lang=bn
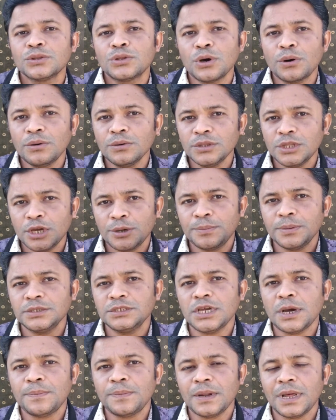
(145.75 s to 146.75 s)
তখন দেখবেন
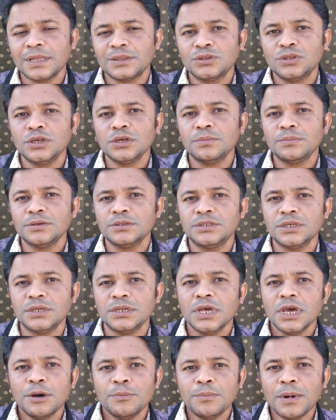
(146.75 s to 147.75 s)
যে আপনার আত্মীয়ের মধ্যে
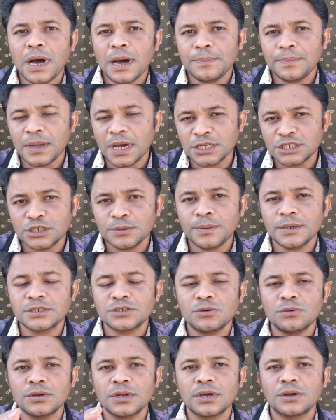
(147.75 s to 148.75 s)
বা আপনার
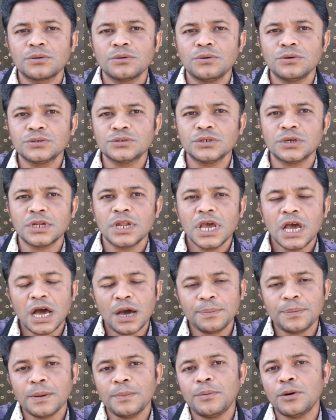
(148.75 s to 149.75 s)
আশেপাশে অনেক লোকজন
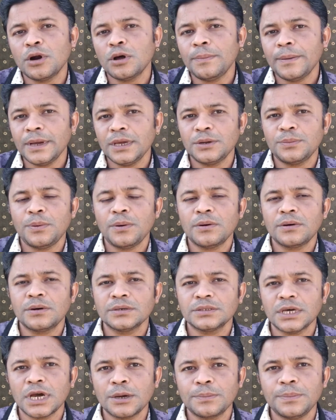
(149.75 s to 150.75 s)
আপনার বড় ভাইয়ের
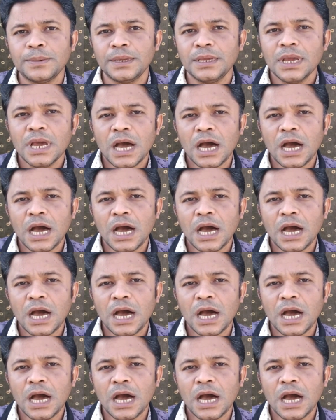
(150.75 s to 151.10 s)
পক্ষে থাকবে